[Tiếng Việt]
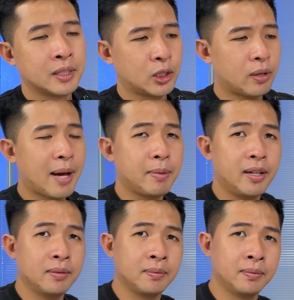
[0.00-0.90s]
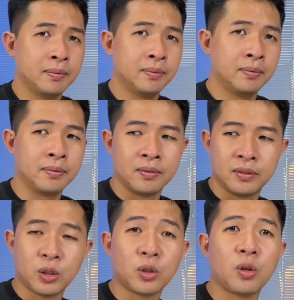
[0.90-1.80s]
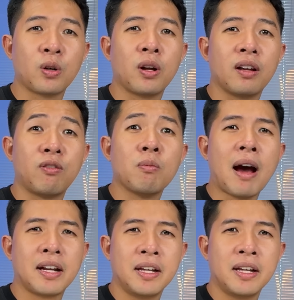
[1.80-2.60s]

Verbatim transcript: Cho đẹp đi. Cho, cho nó gọi là phong bạt